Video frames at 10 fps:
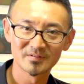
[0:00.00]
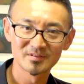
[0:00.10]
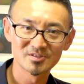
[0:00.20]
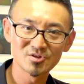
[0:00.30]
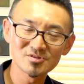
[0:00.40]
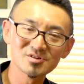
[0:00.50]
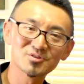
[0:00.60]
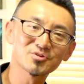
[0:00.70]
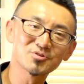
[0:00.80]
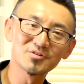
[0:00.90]
そうする
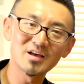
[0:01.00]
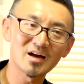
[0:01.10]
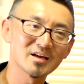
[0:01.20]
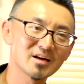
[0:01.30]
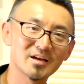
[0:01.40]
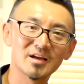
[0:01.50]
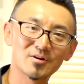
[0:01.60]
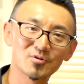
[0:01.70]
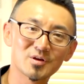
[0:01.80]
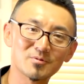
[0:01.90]
とどんな速い英
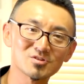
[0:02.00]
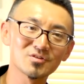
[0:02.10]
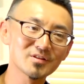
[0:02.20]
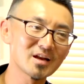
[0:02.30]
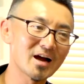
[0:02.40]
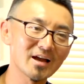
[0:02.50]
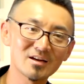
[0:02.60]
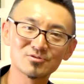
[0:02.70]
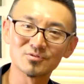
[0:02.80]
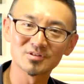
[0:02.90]
語でもそんなに速
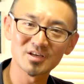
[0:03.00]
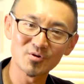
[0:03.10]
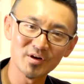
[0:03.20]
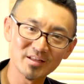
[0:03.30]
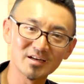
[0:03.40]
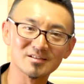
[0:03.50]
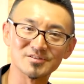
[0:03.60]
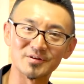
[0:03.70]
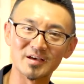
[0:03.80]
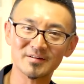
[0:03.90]
く聞こえないんで
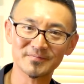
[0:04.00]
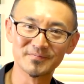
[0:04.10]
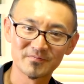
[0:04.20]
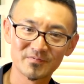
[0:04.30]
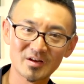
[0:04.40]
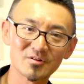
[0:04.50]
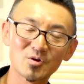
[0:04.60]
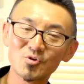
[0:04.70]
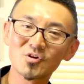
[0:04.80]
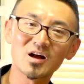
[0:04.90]
すよね。なので
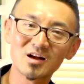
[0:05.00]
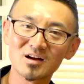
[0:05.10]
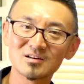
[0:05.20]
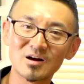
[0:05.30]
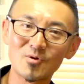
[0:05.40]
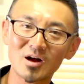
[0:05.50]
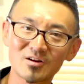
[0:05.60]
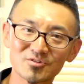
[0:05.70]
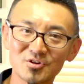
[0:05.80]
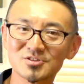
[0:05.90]
この感覚が分か
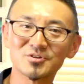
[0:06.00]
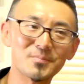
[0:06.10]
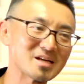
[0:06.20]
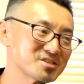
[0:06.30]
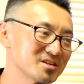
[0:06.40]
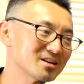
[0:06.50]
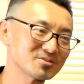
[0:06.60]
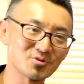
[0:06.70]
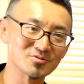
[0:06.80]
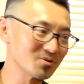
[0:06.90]
ると、その
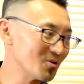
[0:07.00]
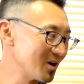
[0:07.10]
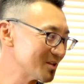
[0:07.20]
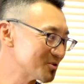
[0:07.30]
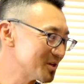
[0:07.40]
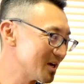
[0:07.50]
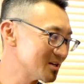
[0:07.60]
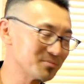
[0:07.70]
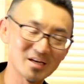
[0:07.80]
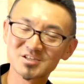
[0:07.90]
マシンガントーク、今回取り上げ
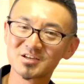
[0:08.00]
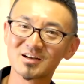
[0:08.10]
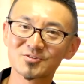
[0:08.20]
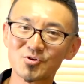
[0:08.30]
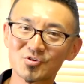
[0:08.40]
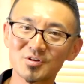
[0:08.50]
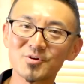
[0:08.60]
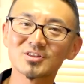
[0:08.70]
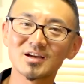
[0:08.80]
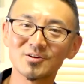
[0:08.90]
るマシンガントークにも
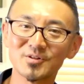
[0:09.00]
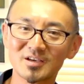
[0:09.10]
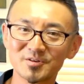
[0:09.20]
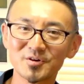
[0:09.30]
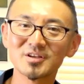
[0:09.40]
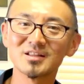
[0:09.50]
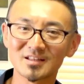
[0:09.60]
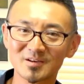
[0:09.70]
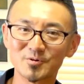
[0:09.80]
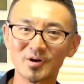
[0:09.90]
対応できるようになっ
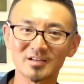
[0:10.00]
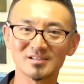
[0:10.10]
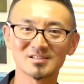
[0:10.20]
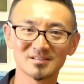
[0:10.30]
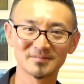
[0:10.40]
てくるわけです。